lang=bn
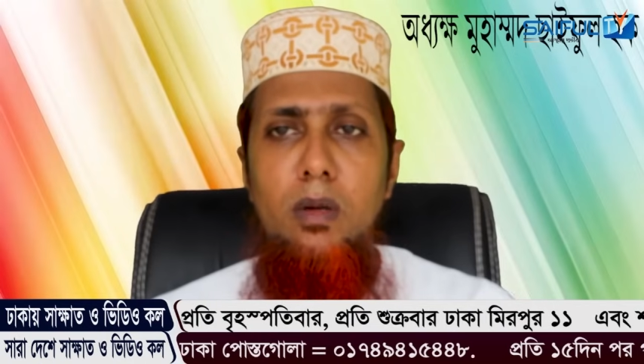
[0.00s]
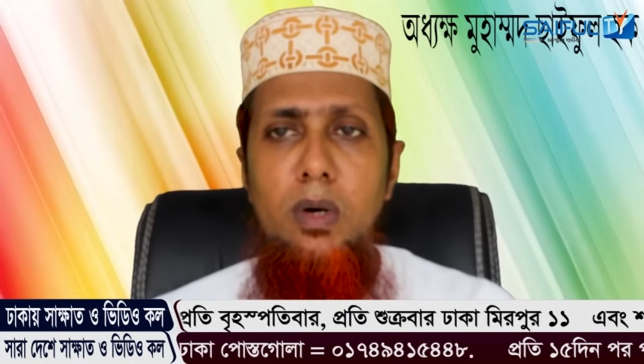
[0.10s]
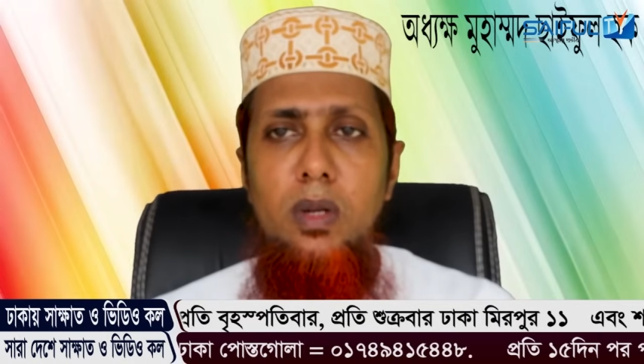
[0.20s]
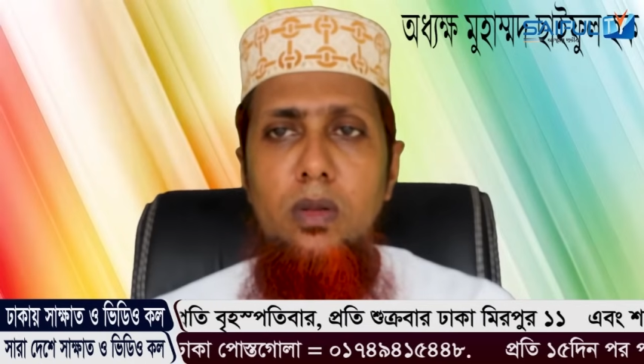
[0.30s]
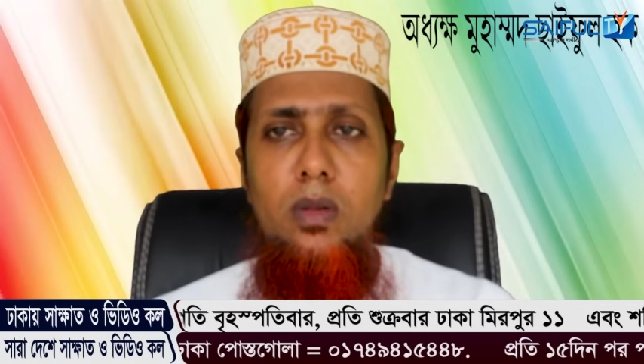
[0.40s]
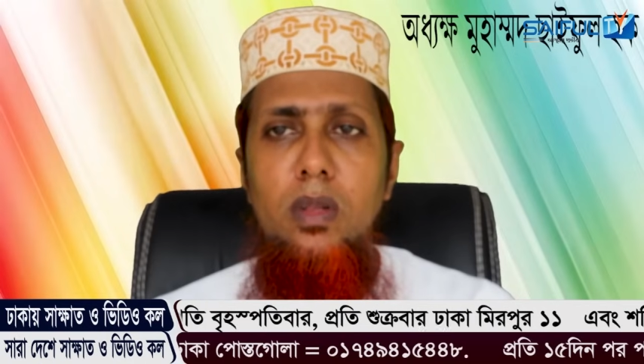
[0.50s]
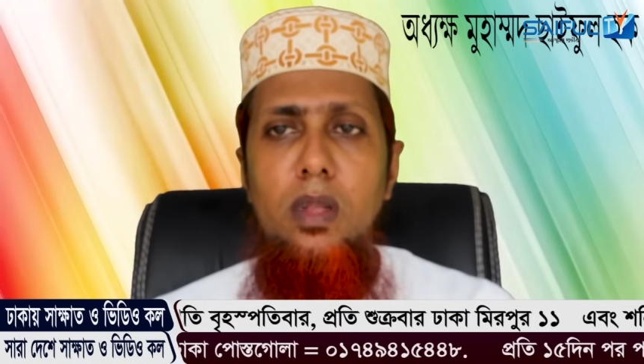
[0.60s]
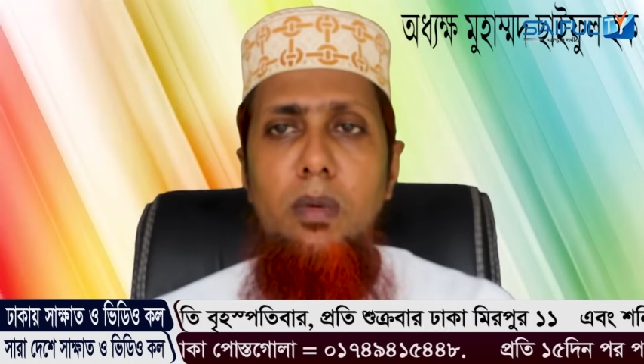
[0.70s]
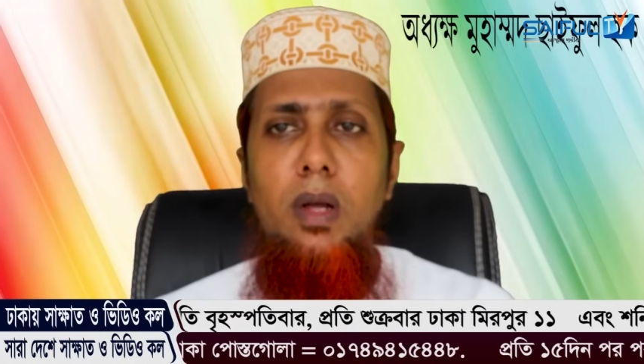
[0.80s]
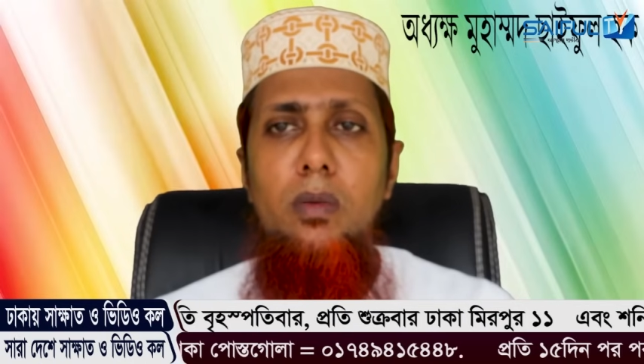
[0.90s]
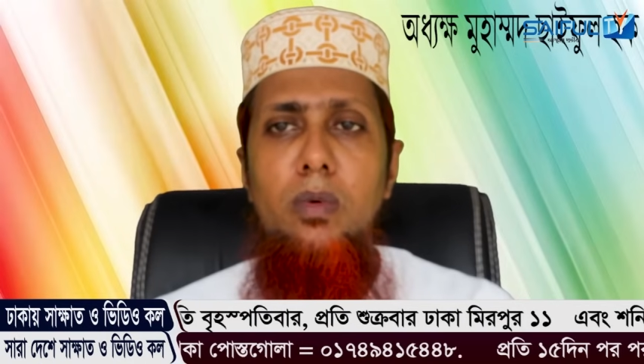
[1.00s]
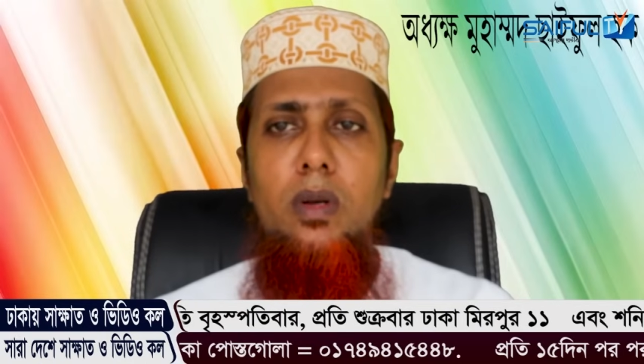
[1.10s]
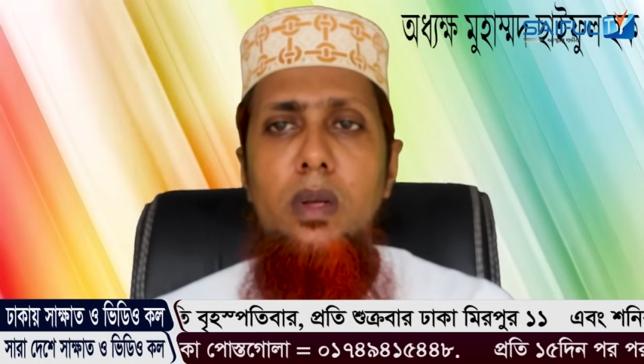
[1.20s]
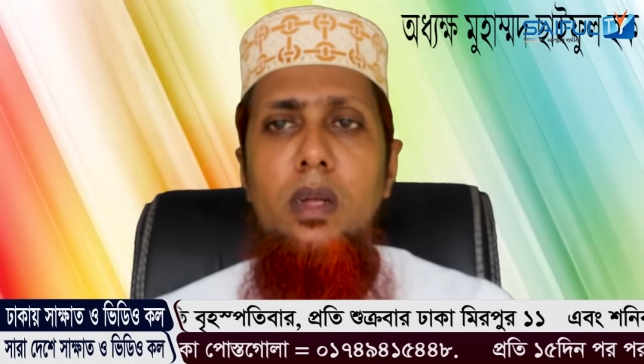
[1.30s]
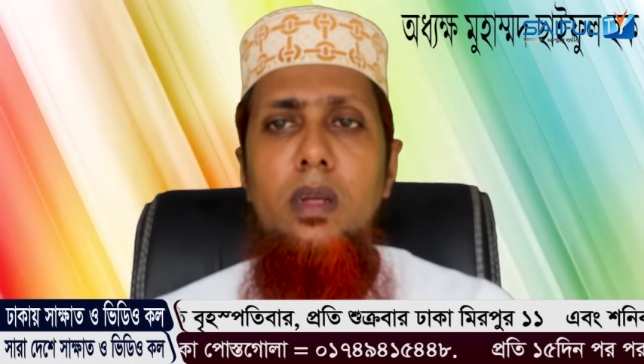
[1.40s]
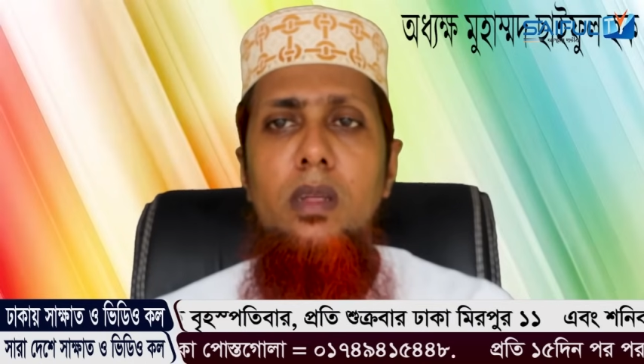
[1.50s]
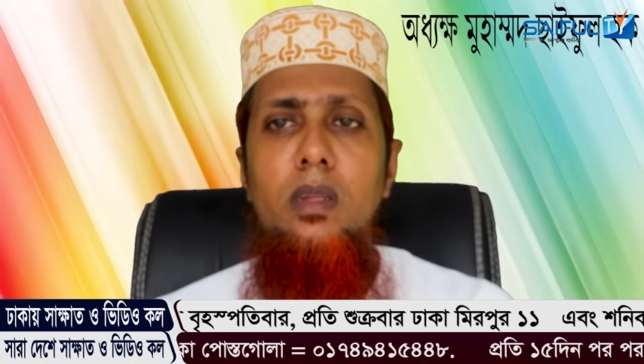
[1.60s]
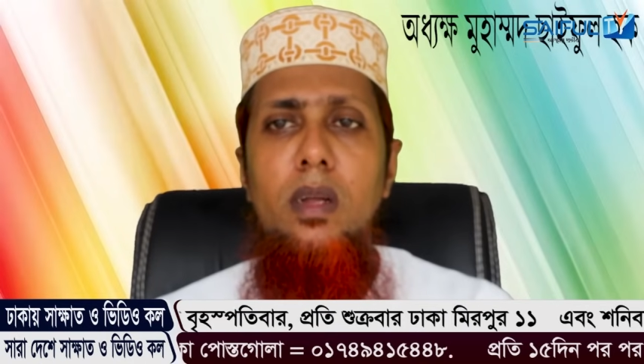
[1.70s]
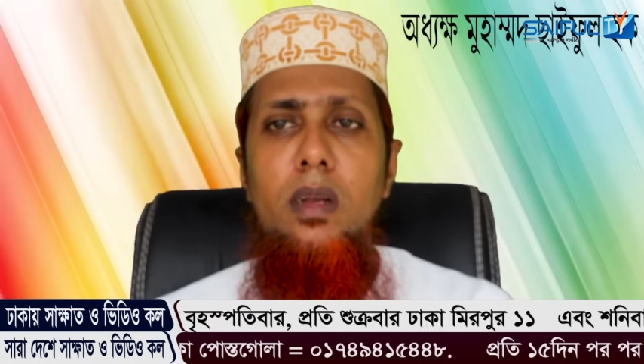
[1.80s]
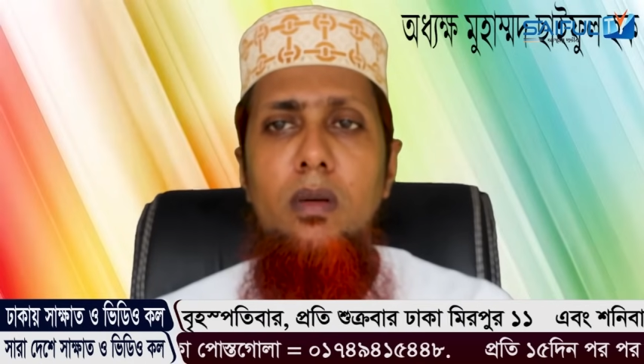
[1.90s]
সম্মানিত দিনদার ভাই বোনেরা এই
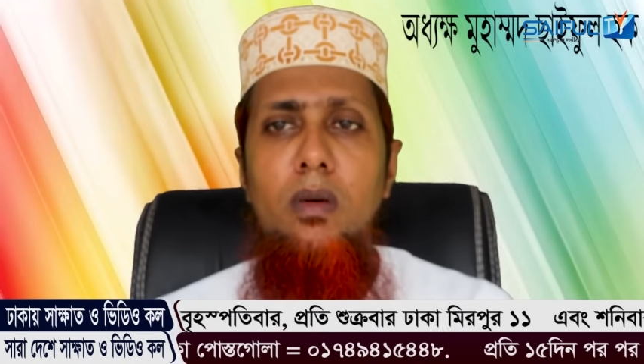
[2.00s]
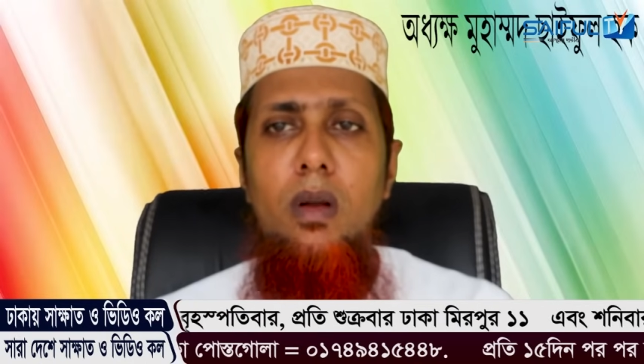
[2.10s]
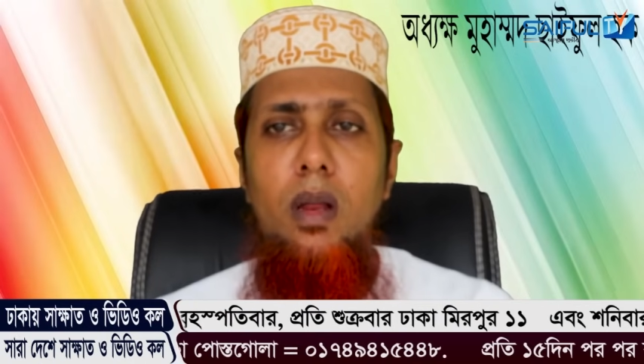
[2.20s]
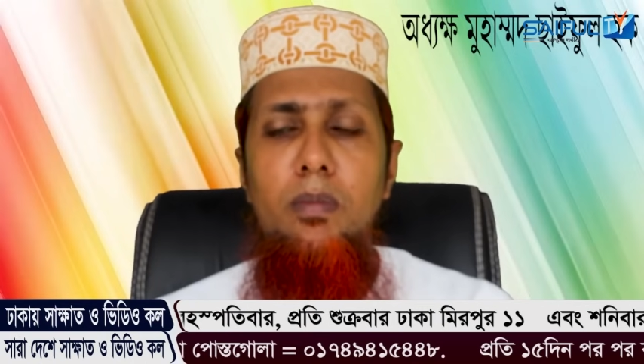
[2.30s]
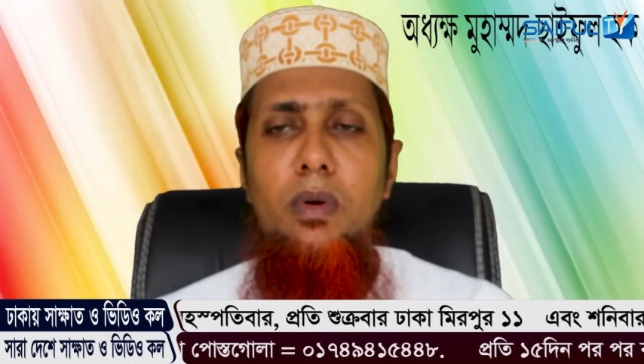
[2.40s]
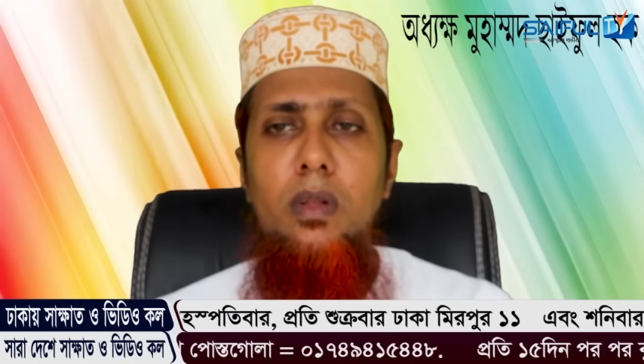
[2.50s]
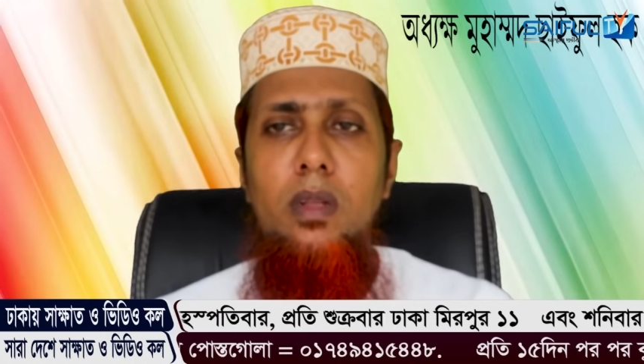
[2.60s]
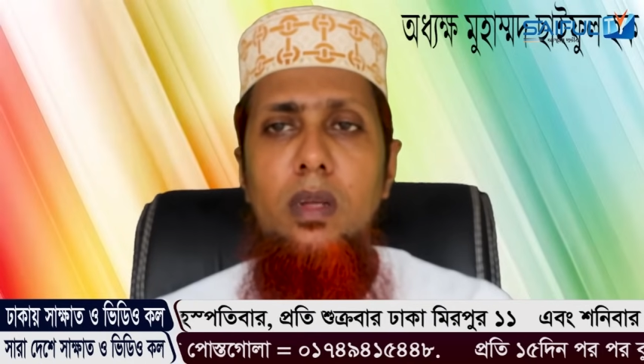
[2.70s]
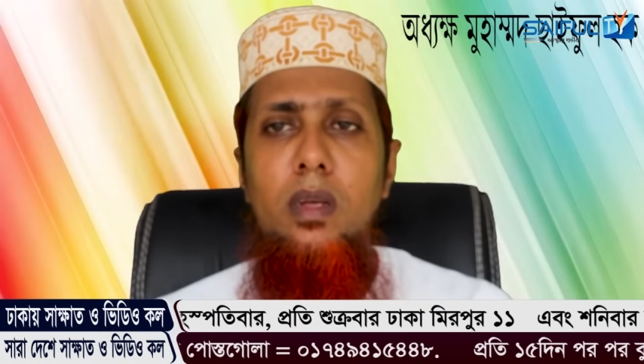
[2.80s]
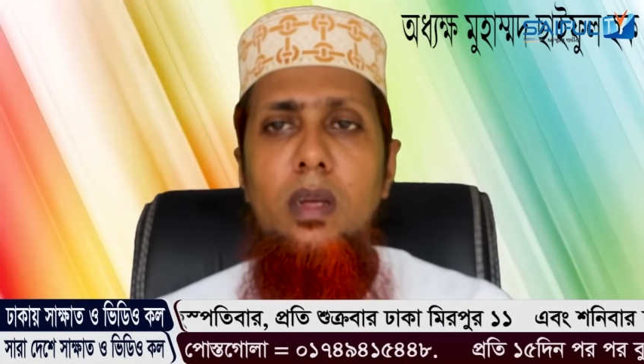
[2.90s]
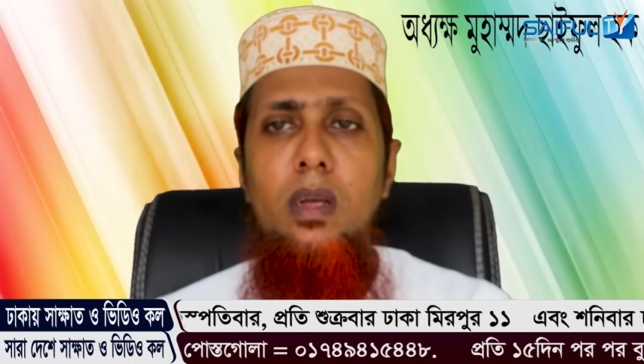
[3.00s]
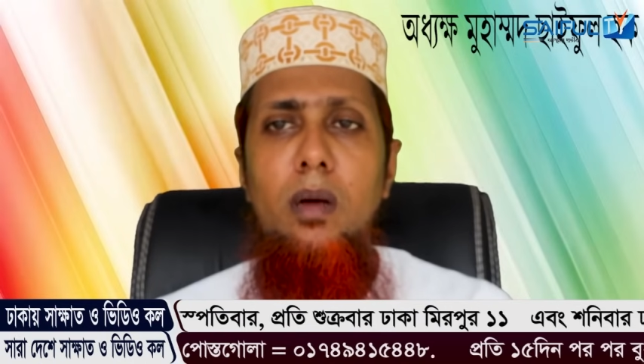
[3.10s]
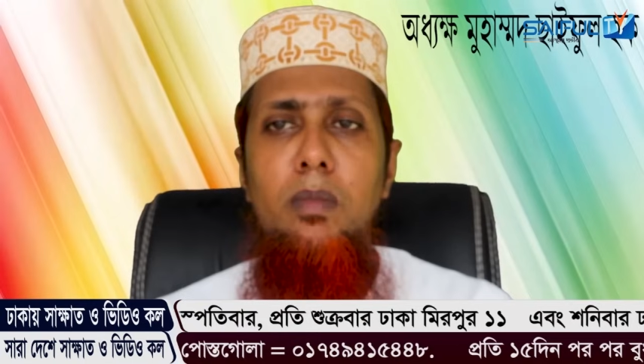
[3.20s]
চ্যানেল খোলার পর থেকে